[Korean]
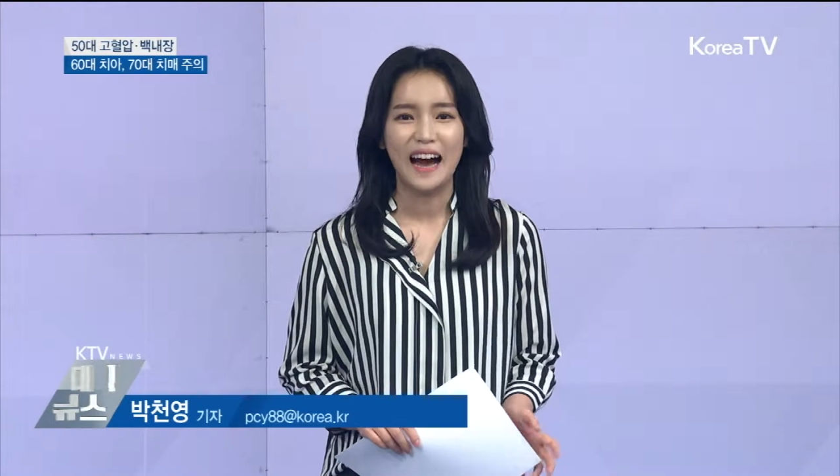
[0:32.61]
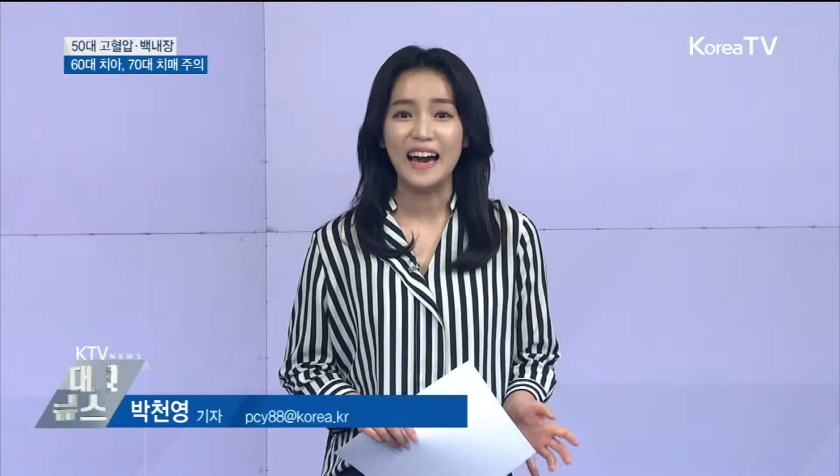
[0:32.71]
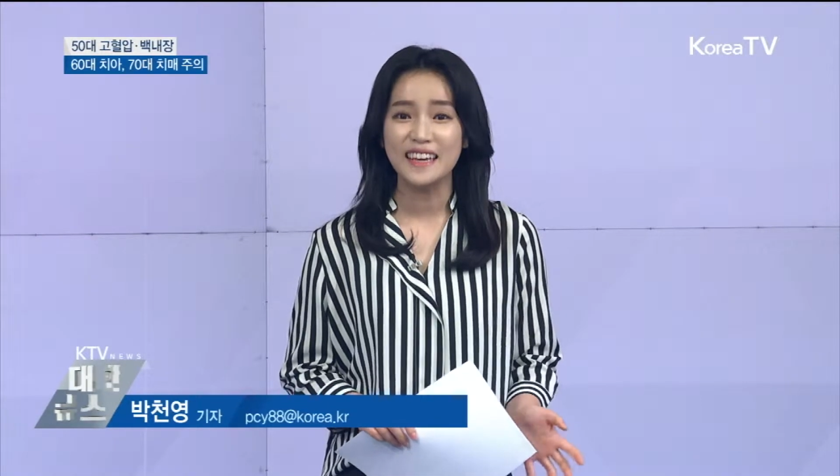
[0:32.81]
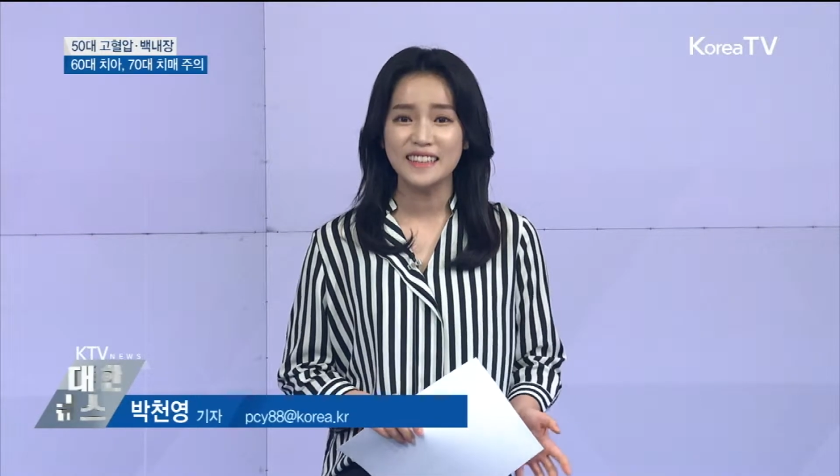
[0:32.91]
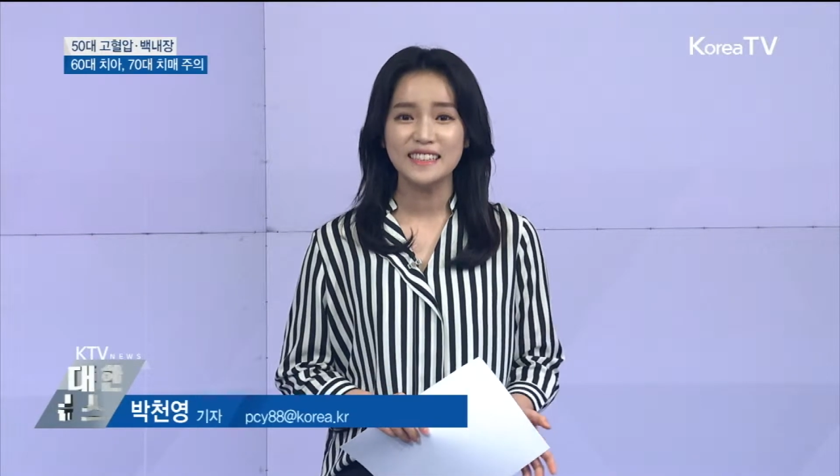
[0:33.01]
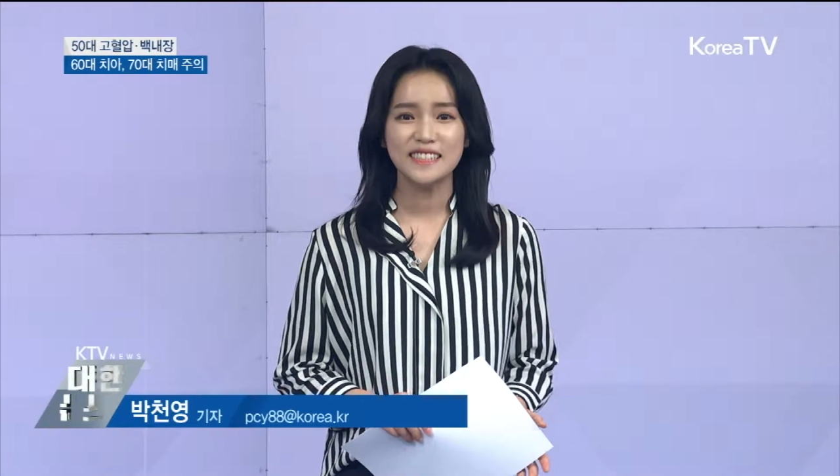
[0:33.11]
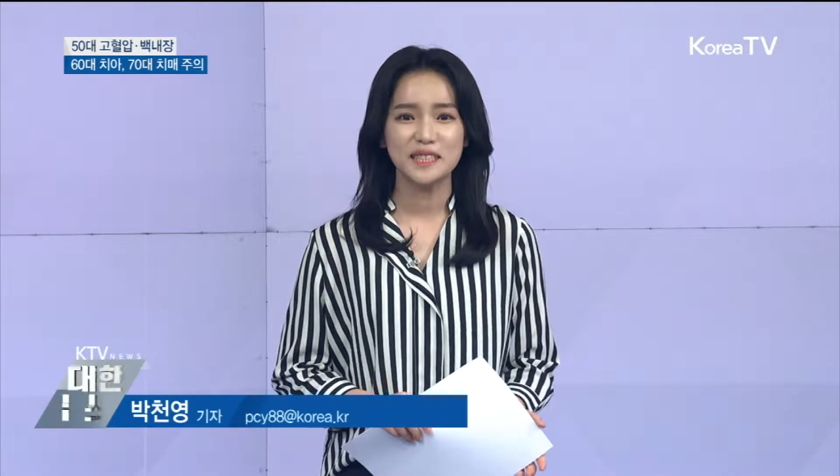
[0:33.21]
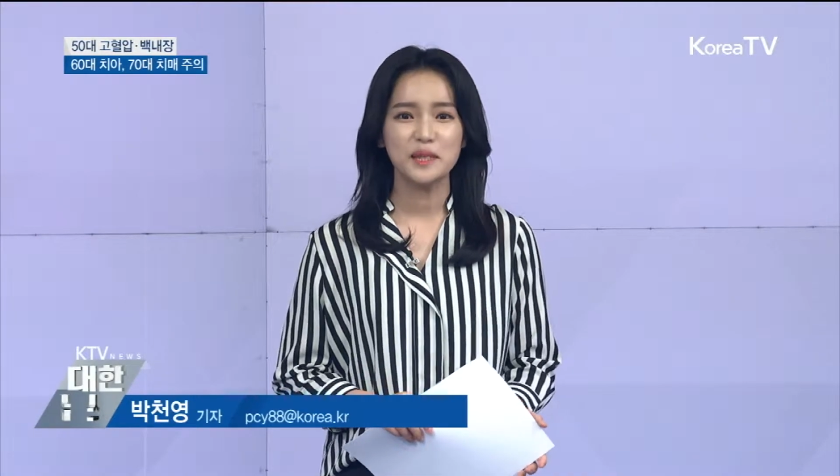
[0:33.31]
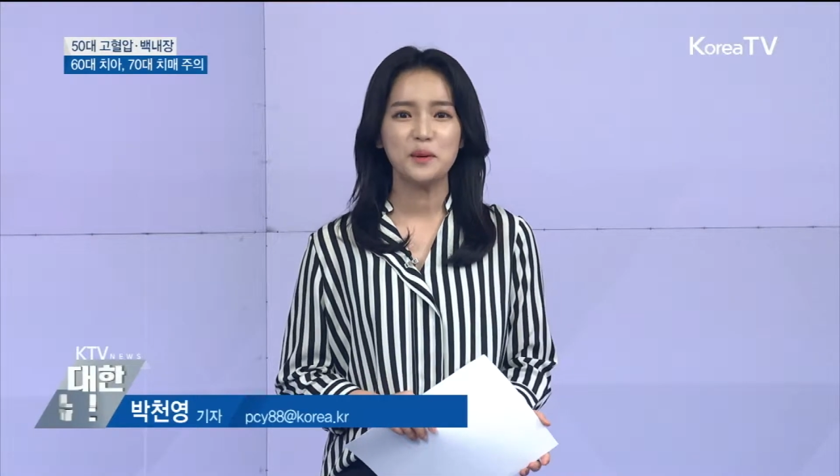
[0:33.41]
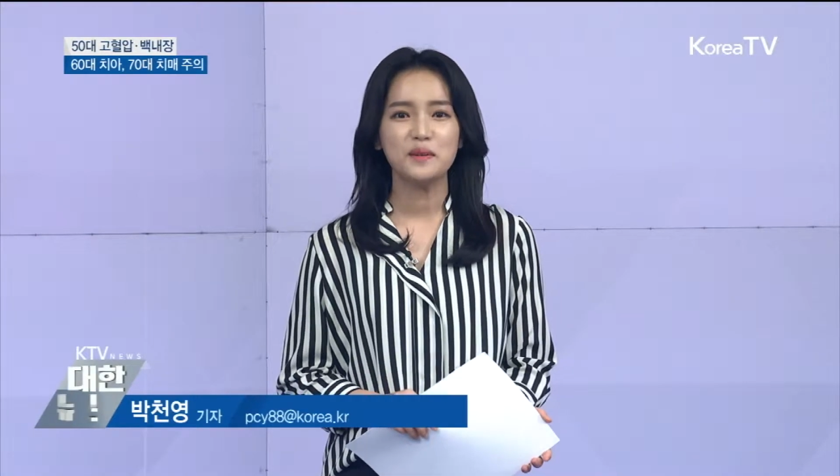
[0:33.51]
아이들
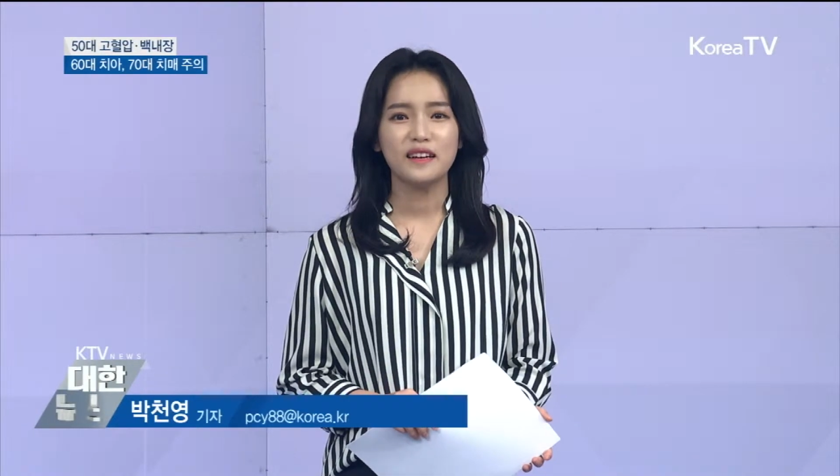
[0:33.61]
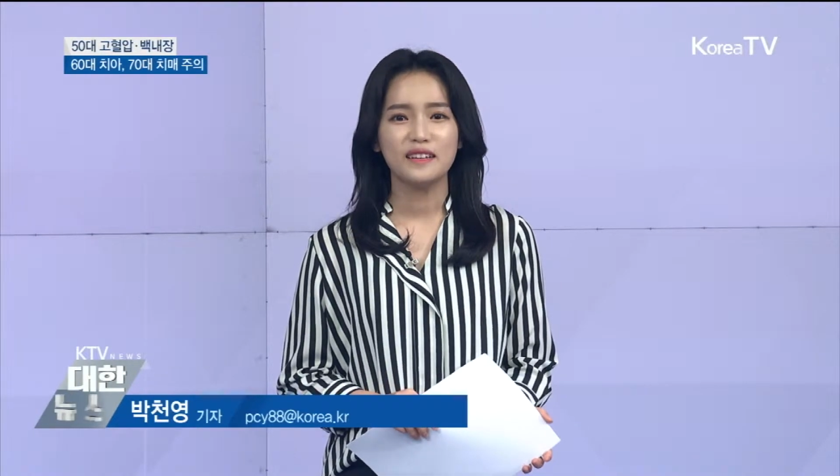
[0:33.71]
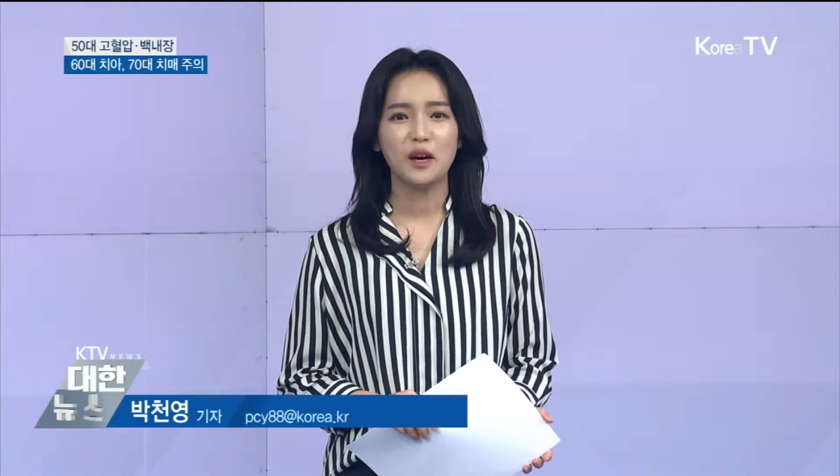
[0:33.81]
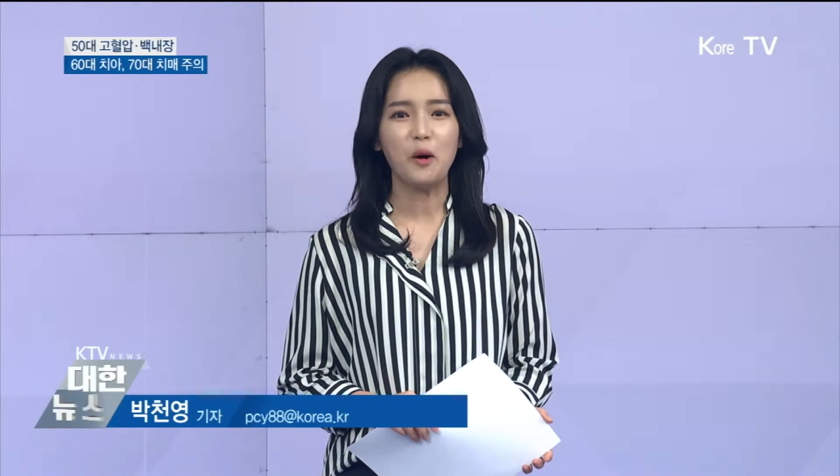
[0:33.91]
챙기고 나니